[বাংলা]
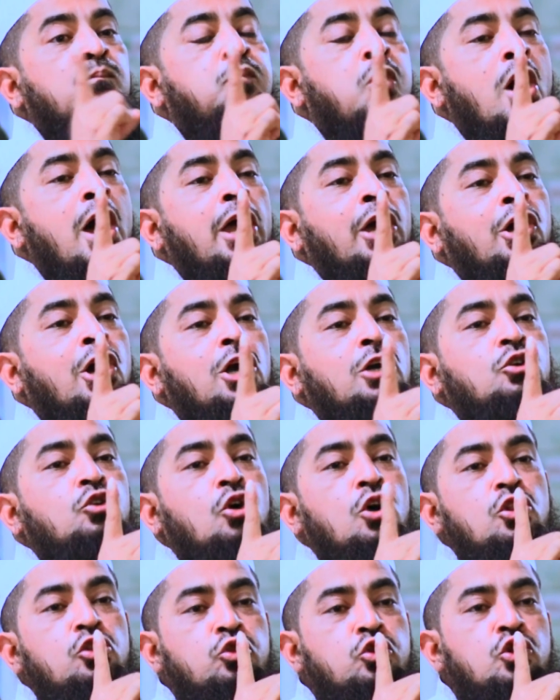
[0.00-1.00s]
বয়কট
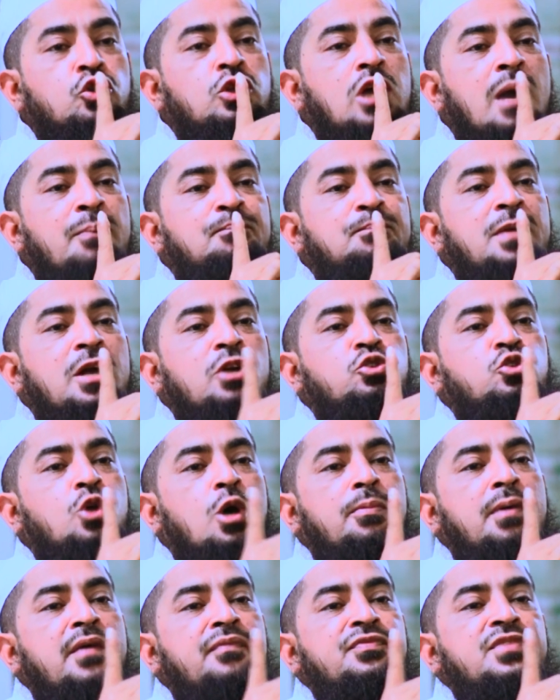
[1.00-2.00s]
অন্তত আপনার
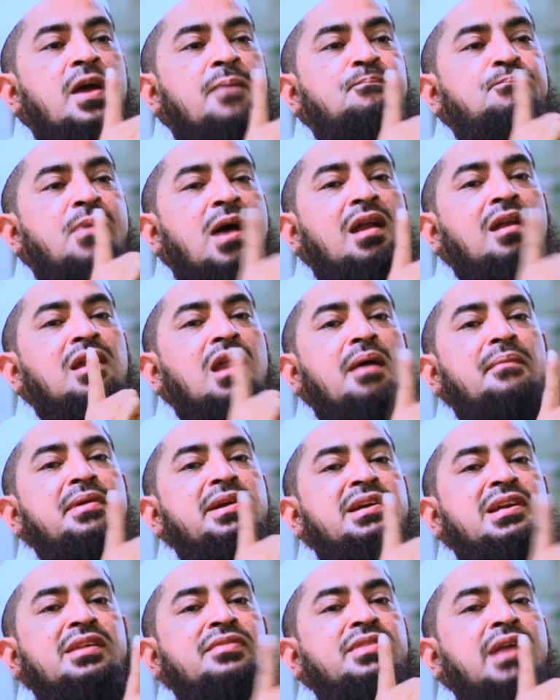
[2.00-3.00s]
জবান দিয়ে
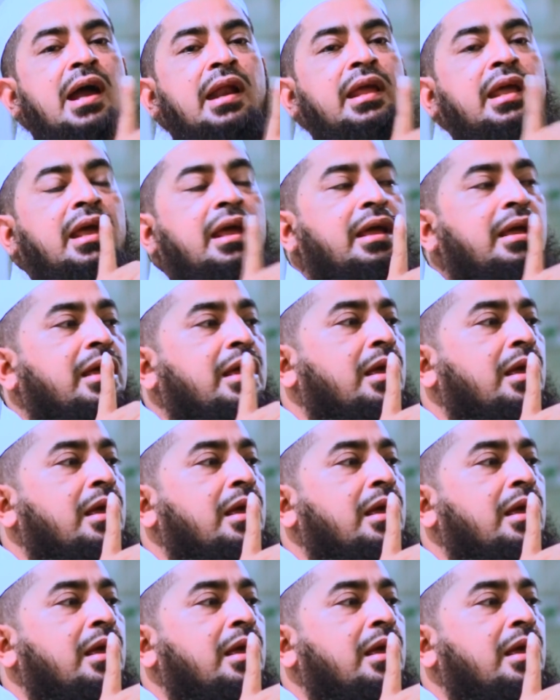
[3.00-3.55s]
পার্লামেন্টে দাঁড়িয়ে